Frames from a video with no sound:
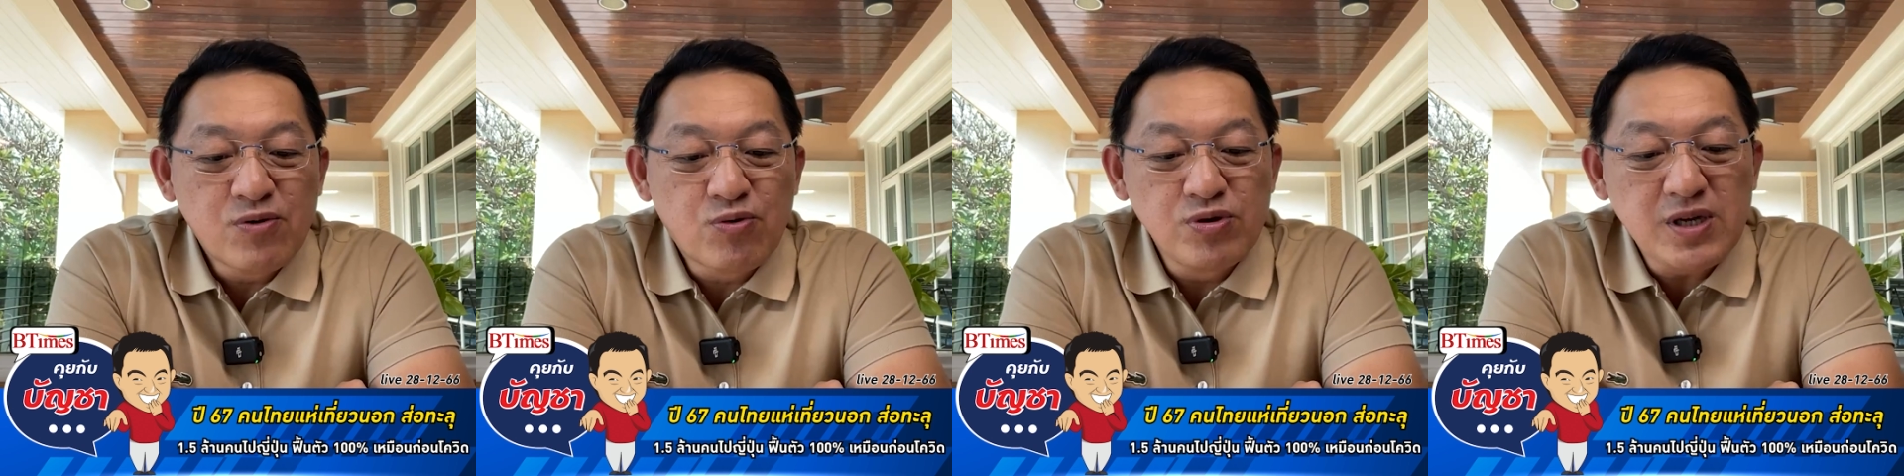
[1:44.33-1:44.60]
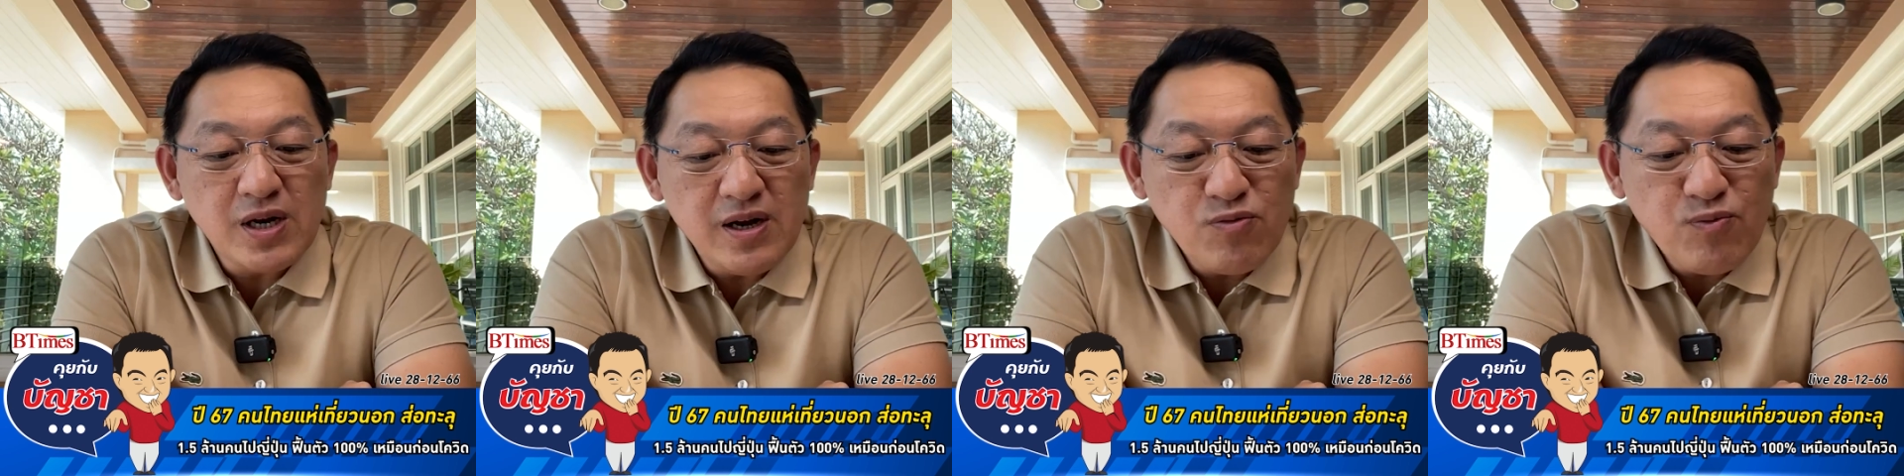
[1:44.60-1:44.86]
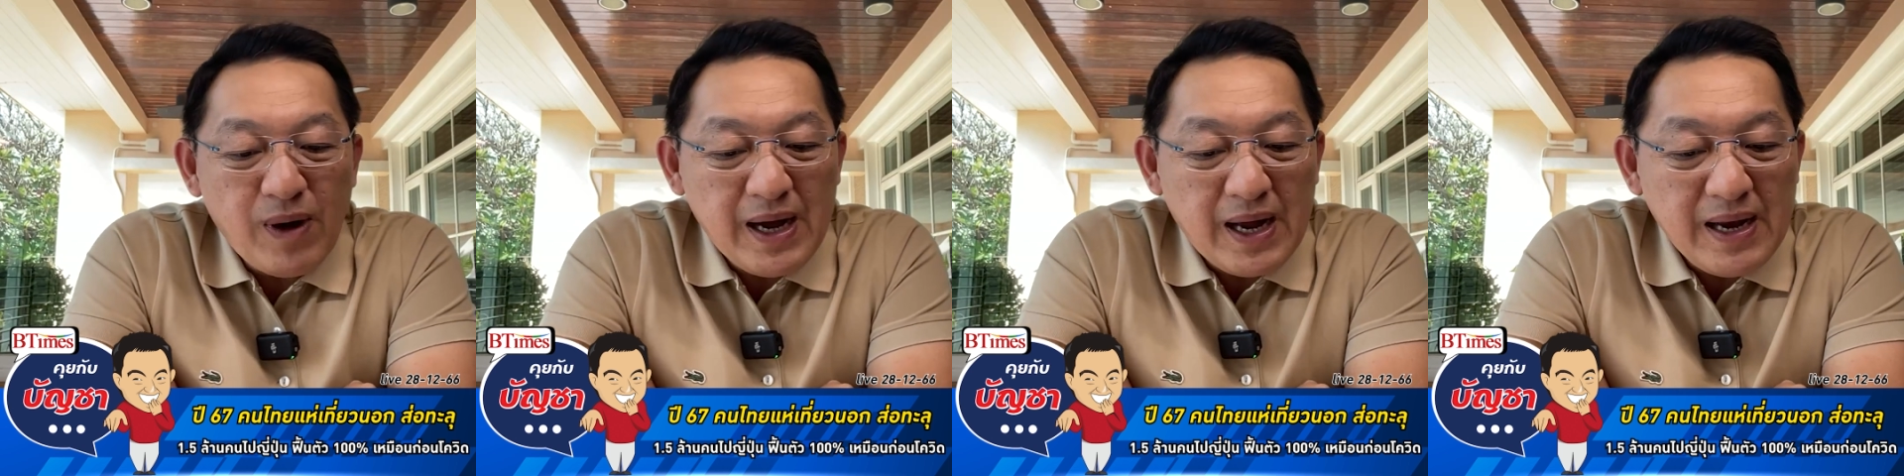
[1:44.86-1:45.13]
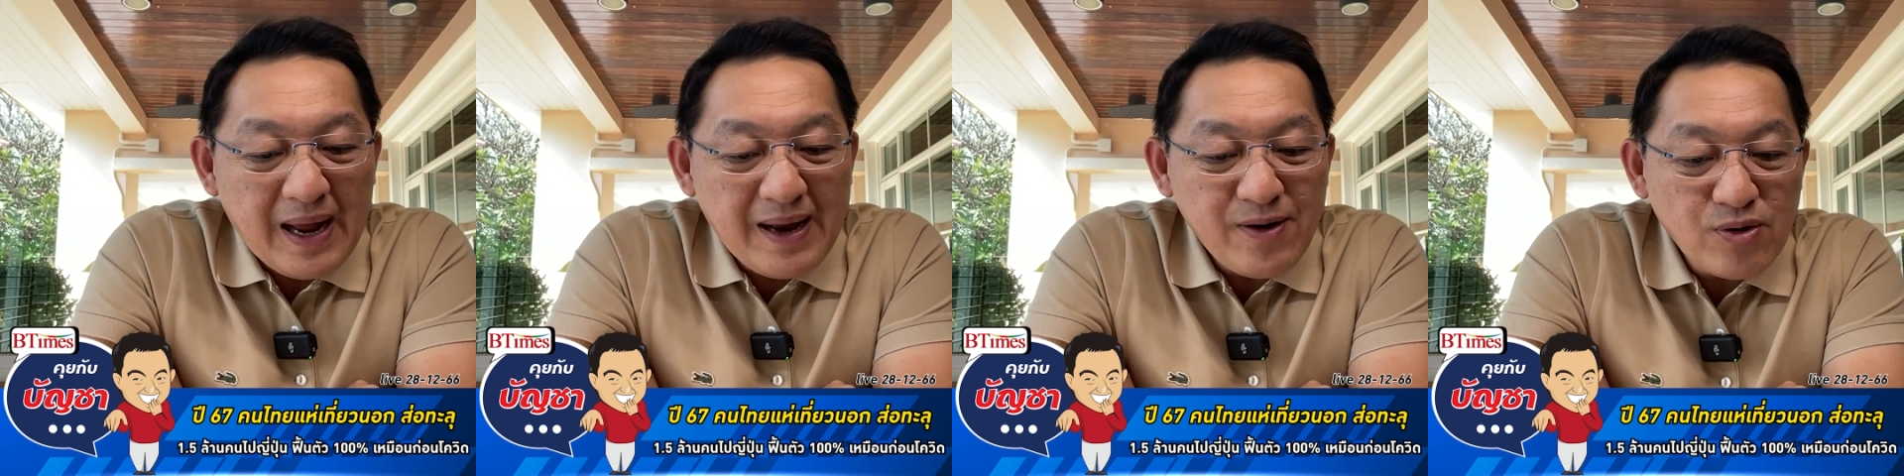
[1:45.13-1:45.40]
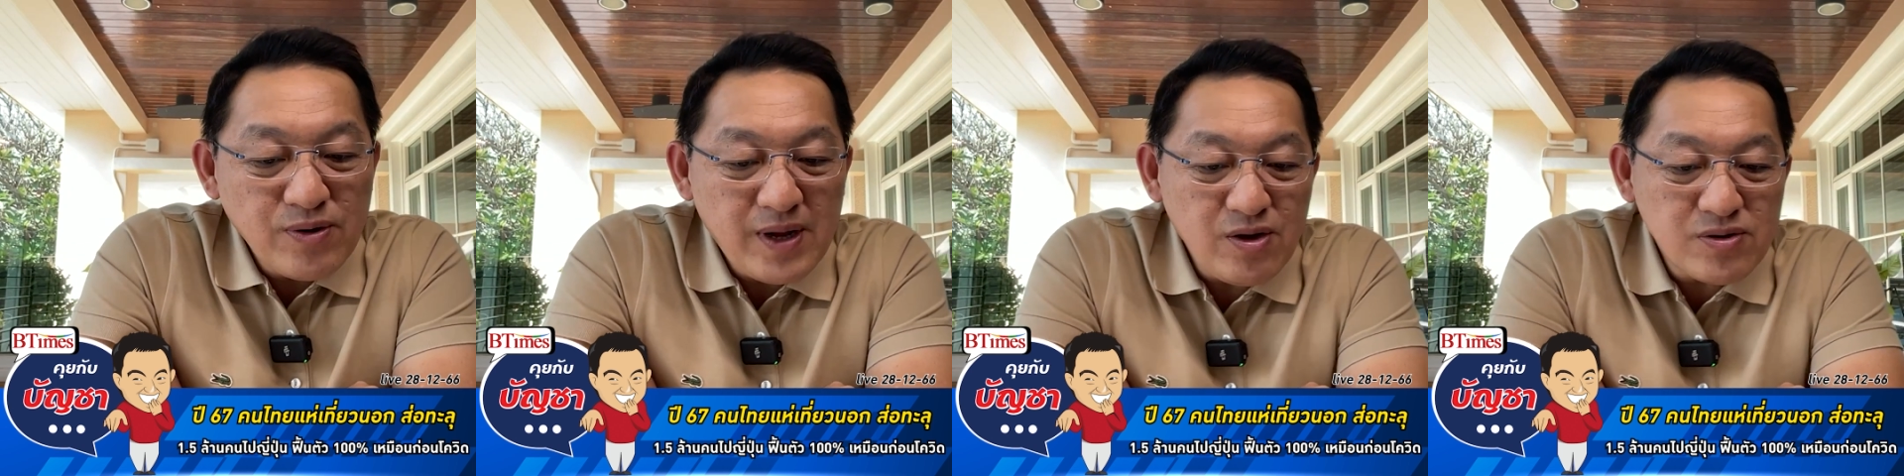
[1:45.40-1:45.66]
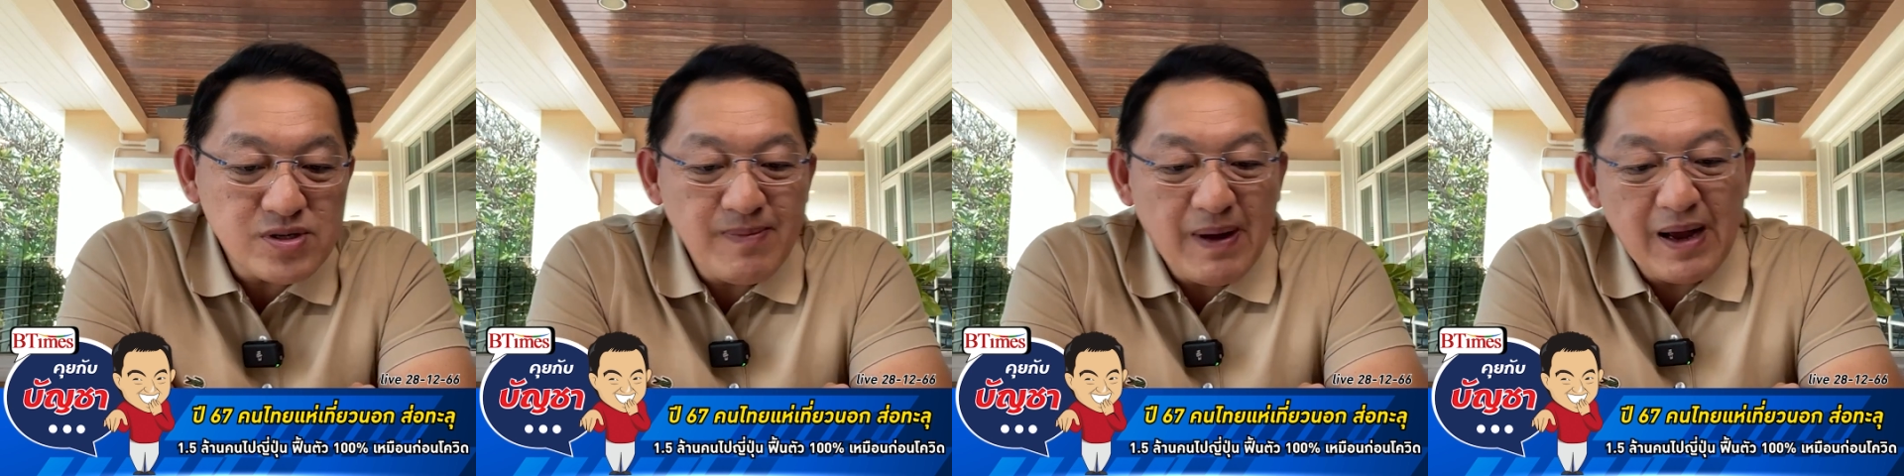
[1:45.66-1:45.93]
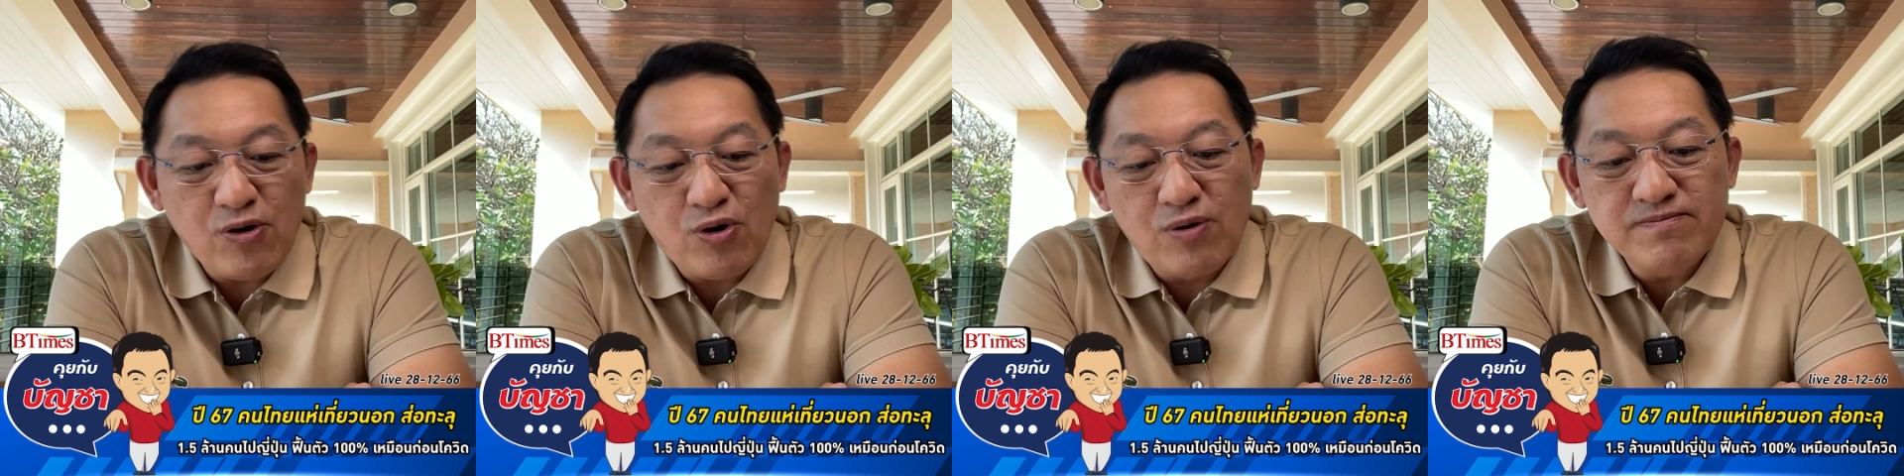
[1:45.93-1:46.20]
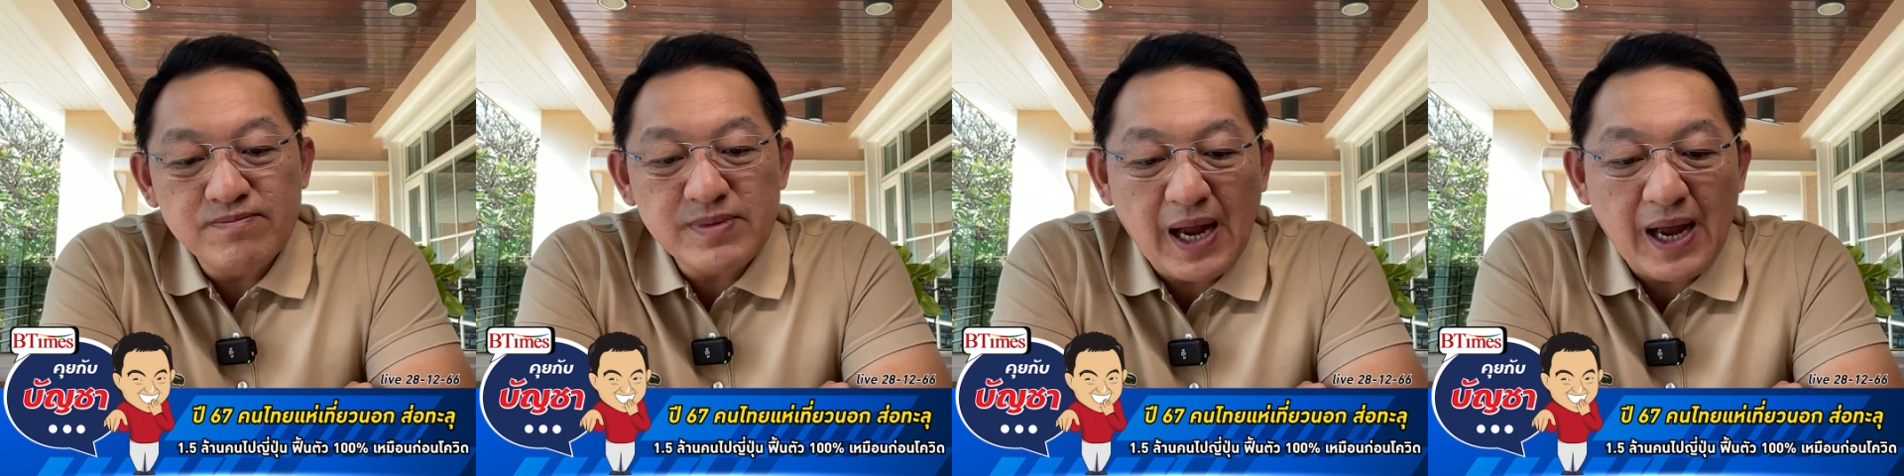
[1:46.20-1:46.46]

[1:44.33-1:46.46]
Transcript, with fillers: คุณเจริญวังอนานนท์นายกสมาคม